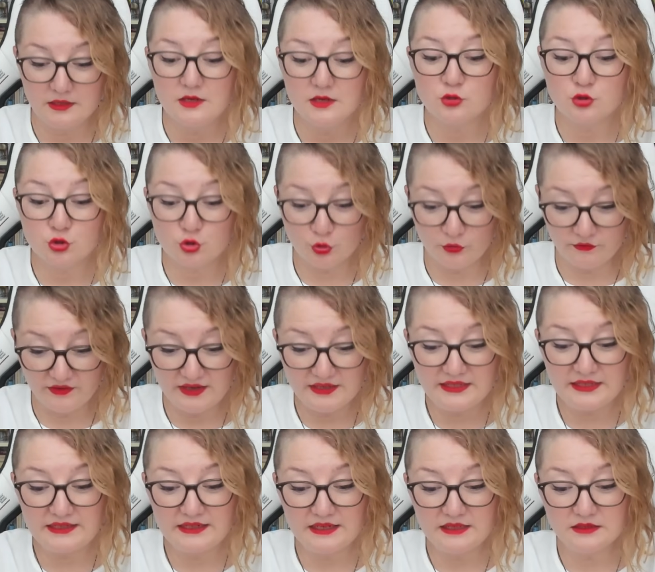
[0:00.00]

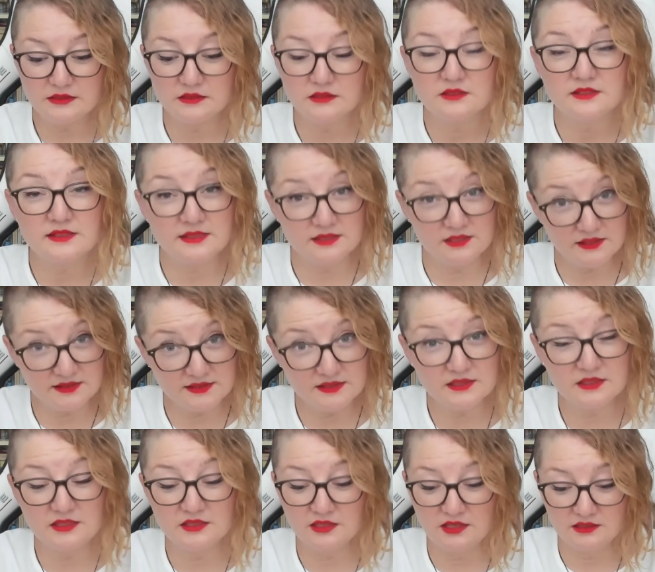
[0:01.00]
Şövalyeler sık
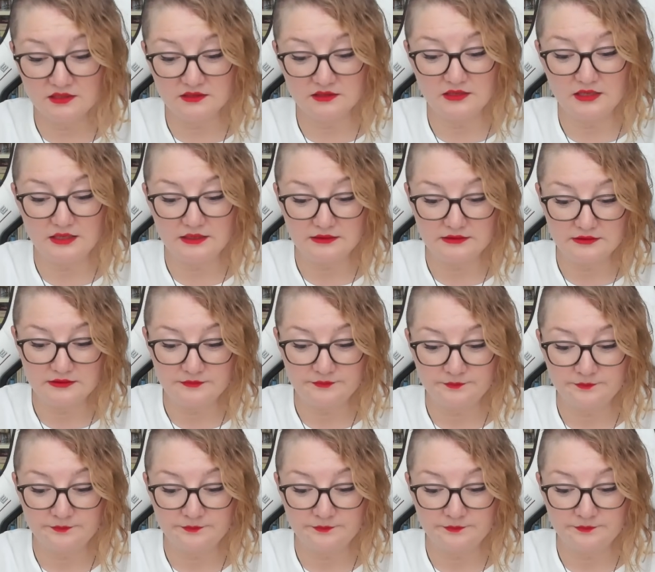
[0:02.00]
sık yıkanırlardı